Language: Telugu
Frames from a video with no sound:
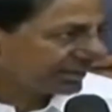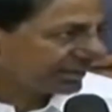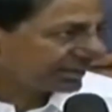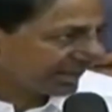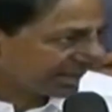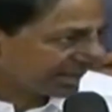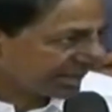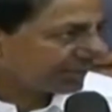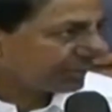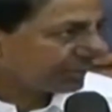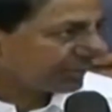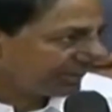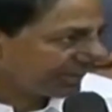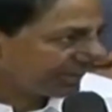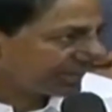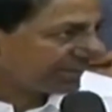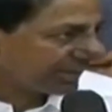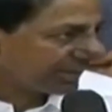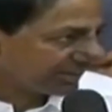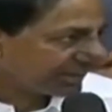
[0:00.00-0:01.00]
తన కడుపులో
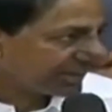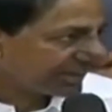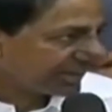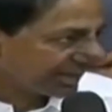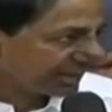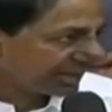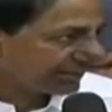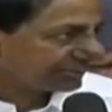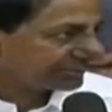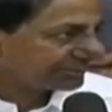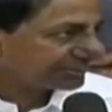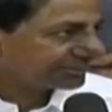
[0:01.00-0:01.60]
పెట్టుకునేటువంటి నగరం